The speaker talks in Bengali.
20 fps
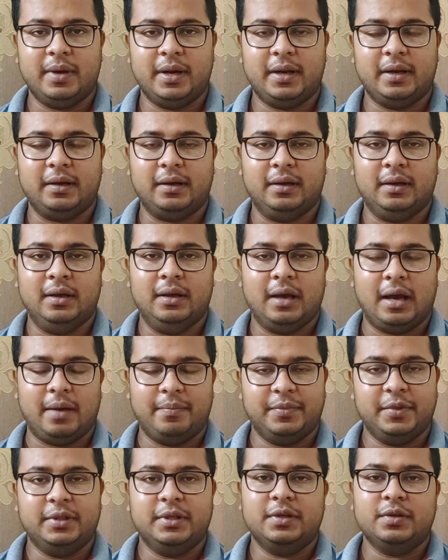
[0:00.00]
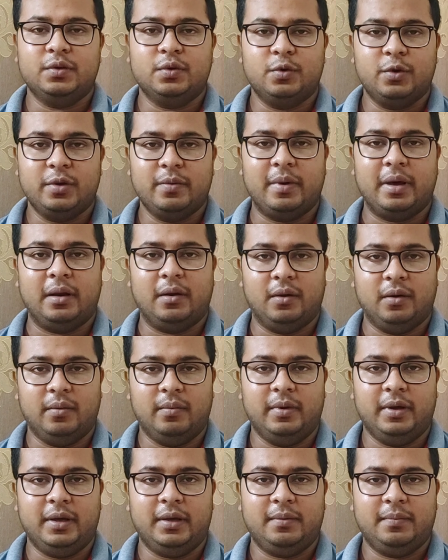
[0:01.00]
পারেন আপনাদের জন্যই ভালো
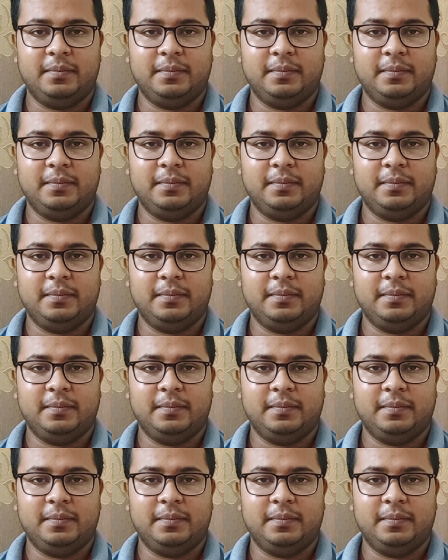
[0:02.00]
হবে